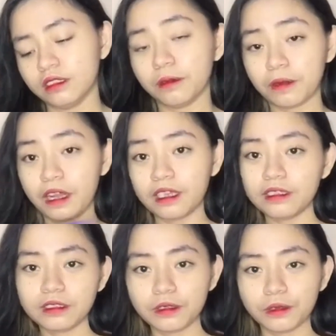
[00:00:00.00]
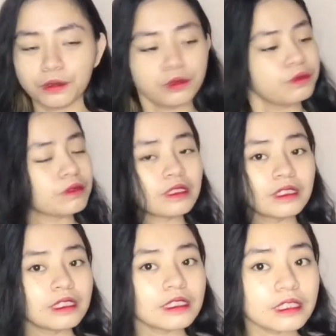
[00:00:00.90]
Diba? So,
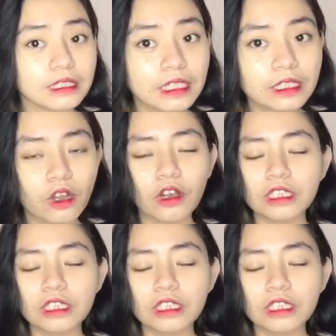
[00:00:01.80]
tignan ko.